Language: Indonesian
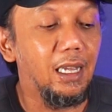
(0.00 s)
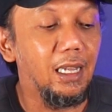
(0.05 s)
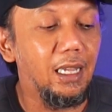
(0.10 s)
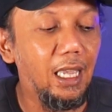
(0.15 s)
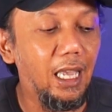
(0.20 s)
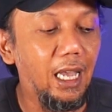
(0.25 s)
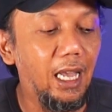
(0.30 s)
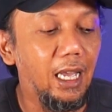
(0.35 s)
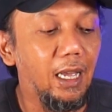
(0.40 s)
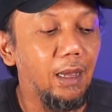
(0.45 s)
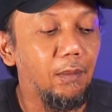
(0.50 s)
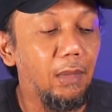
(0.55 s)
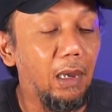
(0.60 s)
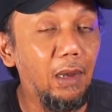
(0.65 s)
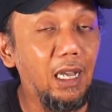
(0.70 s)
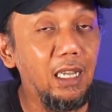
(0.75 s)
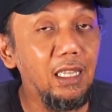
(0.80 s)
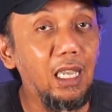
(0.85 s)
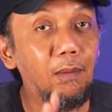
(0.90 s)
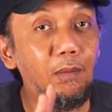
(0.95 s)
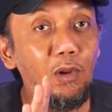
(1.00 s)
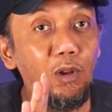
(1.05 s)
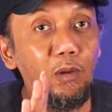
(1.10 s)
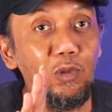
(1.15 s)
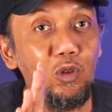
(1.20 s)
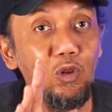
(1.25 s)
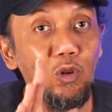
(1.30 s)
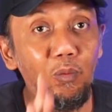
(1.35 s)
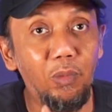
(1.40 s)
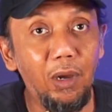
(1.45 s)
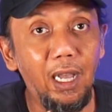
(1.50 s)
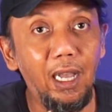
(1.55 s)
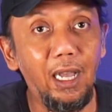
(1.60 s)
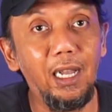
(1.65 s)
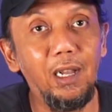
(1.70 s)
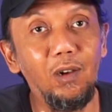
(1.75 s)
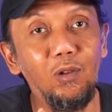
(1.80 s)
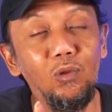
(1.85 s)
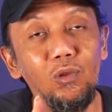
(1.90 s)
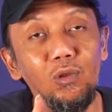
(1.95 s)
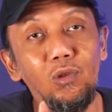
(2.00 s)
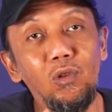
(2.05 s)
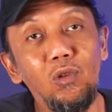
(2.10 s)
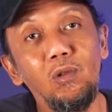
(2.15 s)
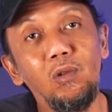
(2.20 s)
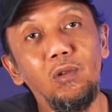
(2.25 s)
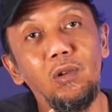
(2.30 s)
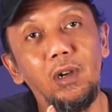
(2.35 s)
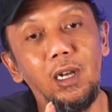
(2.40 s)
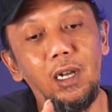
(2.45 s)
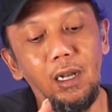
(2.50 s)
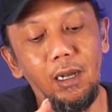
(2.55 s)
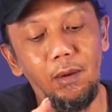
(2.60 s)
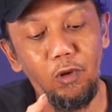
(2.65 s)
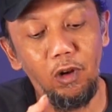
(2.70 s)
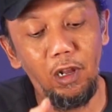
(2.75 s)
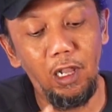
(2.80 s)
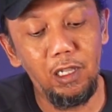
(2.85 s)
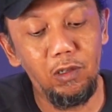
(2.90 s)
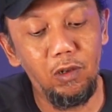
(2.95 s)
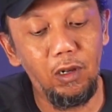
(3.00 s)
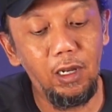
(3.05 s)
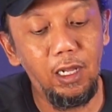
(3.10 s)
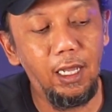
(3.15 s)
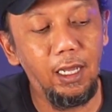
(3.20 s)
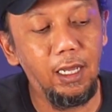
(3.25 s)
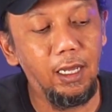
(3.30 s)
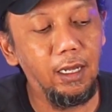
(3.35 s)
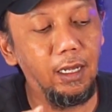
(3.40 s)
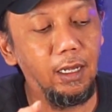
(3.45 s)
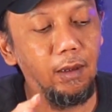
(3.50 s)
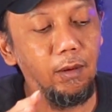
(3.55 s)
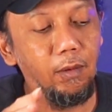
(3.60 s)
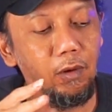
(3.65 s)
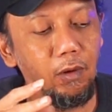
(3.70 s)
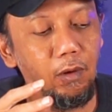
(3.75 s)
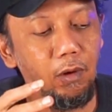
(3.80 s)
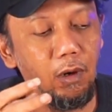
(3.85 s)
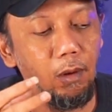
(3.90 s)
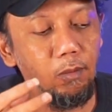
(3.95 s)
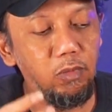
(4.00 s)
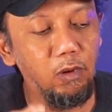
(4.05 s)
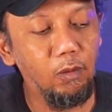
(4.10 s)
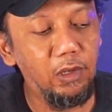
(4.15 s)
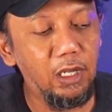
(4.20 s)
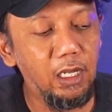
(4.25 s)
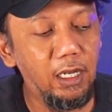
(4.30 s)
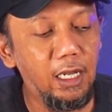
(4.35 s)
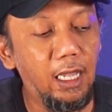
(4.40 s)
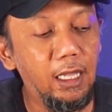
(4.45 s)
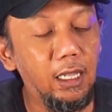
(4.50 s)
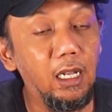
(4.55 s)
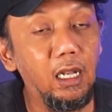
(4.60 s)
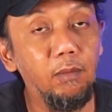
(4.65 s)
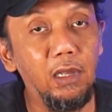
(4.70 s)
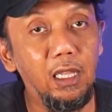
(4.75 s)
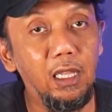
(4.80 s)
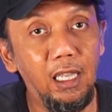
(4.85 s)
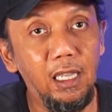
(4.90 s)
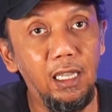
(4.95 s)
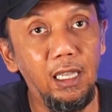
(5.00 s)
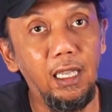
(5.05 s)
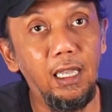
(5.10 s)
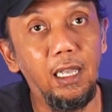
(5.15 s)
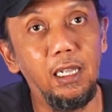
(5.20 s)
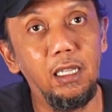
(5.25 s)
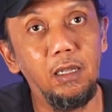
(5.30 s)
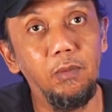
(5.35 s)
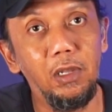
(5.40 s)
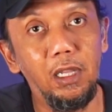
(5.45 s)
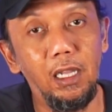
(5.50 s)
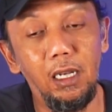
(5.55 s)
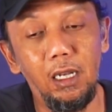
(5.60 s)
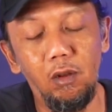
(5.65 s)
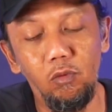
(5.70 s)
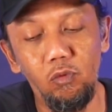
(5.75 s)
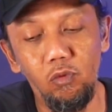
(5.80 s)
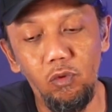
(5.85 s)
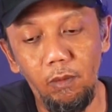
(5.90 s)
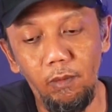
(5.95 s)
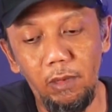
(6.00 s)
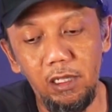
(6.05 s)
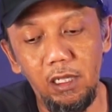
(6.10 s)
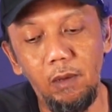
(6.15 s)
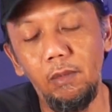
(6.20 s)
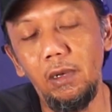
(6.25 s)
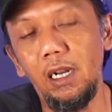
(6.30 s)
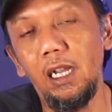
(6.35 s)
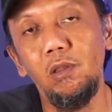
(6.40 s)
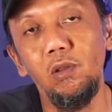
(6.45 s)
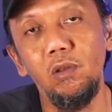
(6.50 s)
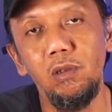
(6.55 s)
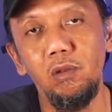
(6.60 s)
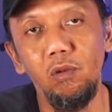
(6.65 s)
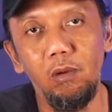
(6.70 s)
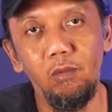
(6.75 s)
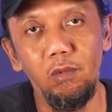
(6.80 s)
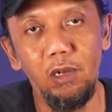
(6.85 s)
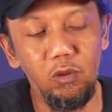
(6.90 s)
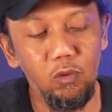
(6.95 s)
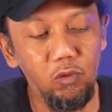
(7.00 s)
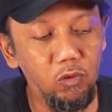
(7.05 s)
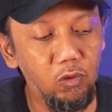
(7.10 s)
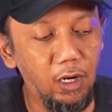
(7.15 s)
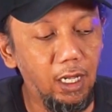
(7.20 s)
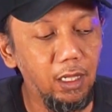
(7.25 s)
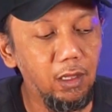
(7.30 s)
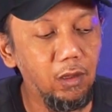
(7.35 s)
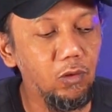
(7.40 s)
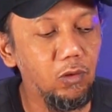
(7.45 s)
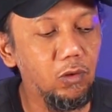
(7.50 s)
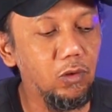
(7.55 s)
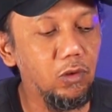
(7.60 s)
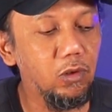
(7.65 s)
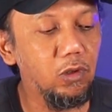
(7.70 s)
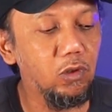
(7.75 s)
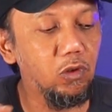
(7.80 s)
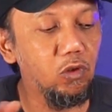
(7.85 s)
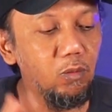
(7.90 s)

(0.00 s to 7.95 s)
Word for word: Ya, memang saya belum nyoba untuk uh, processor yang konsumsi dayanya tinggi ya seperti 12600, 12700.